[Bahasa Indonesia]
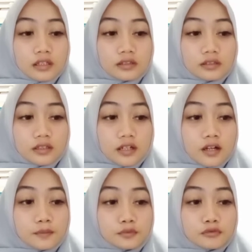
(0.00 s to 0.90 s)

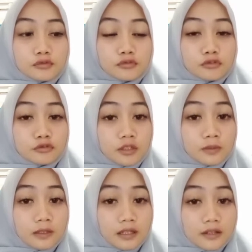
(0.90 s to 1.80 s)
hingga pukul
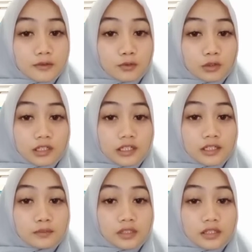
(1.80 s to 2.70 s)
12 untuk
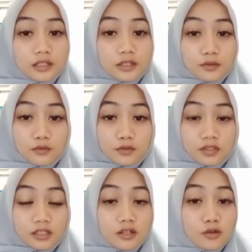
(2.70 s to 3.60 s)
kalian
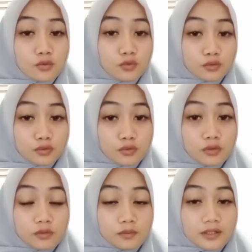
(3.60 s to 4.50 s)
berdiskusi dahulu